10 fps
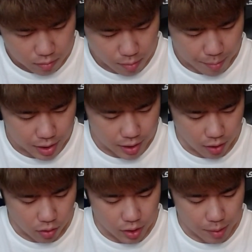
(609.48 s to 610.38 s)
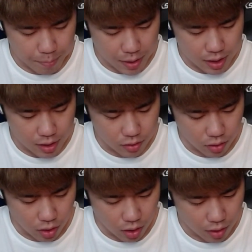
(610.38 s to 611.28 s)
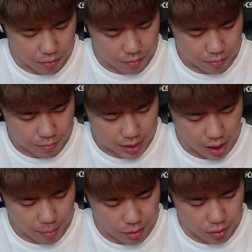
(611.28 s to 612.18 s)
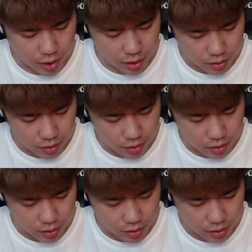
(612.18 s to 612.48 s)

まあ、まだね、ここでいっぺんに行くと、まあ、多分ロケッ